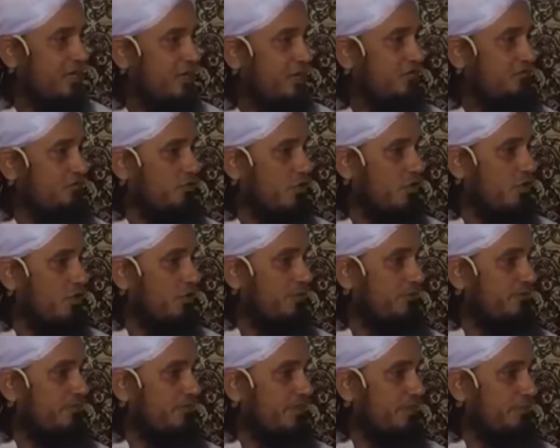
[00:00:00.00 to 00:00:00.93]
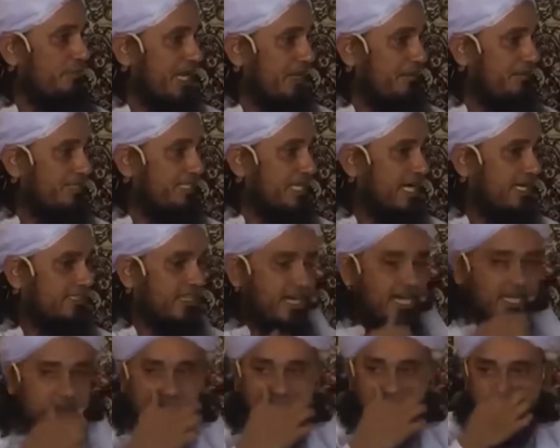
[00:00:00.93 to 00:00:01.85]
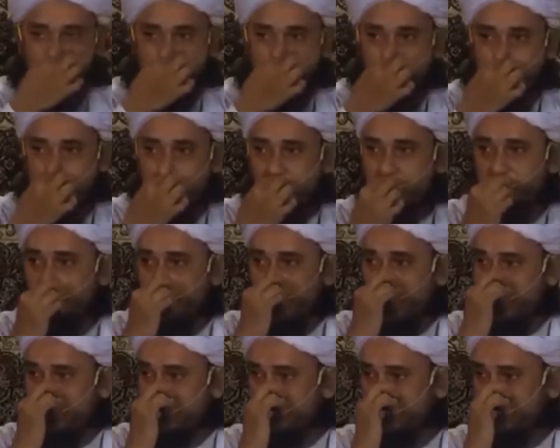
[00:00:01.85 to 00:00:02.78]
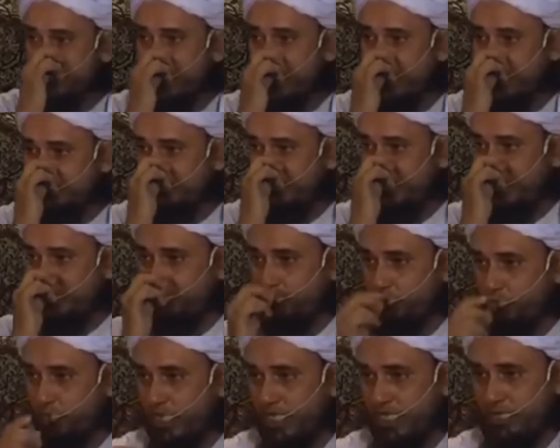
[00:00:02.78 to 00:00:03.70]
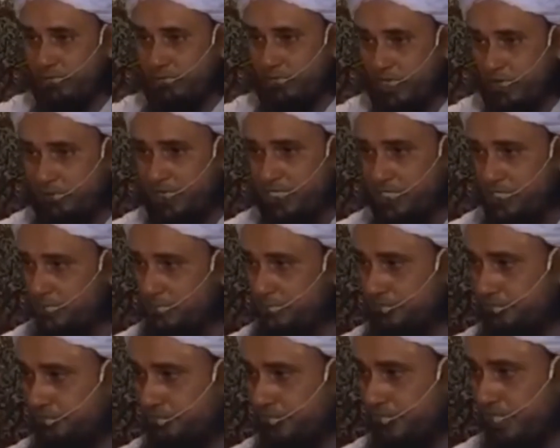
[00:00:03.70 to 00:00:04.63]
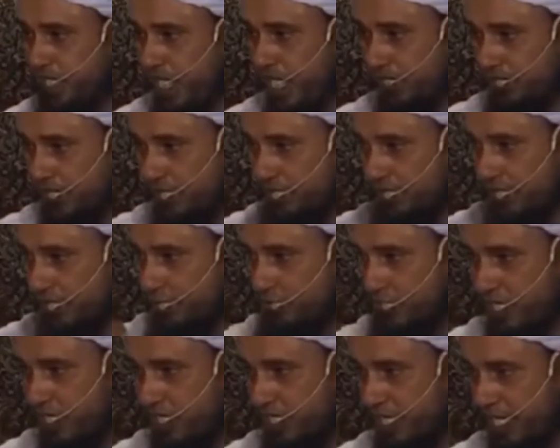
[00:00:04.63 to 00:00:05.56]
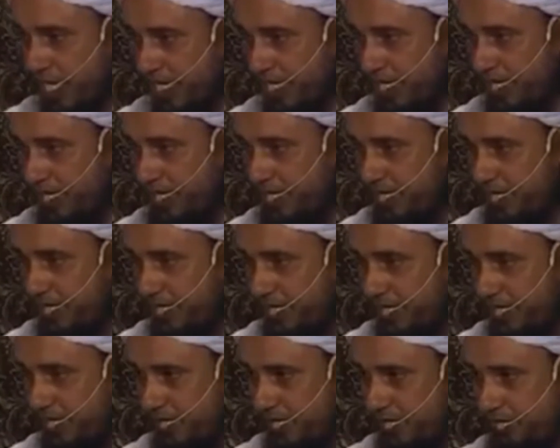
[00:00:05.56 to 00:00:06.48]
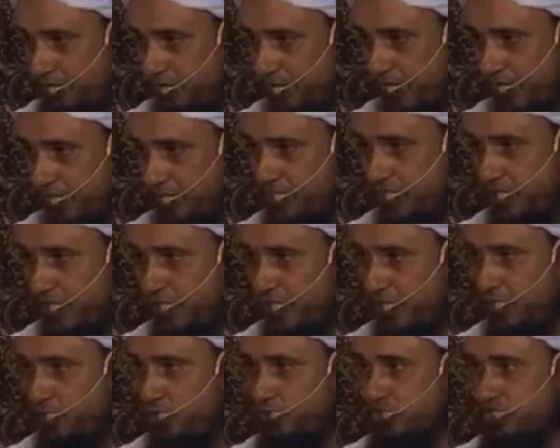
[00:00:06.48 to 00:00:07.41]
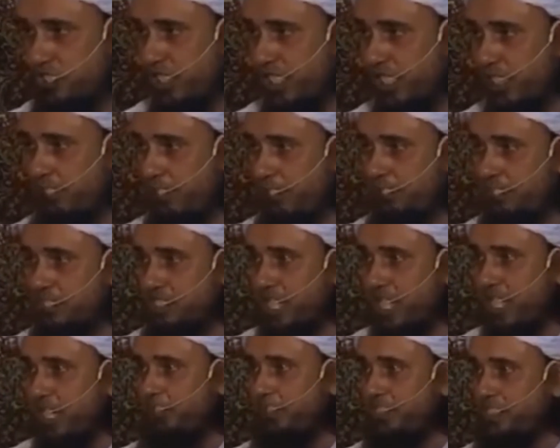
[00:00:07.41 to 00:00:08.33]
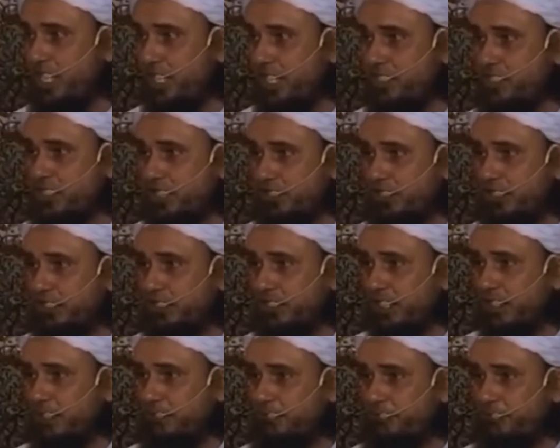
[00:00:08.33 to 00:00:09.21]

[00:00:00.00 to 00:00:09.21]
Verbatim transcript: वो मैंने बताया था ना एक वाकया एक फालिज ज्यादा आदमी का फ़ोन आया मेरे पास आधा धड़ उसका क्या है फालिज उसने कहा मैं मज़ार पे जाना चाहता था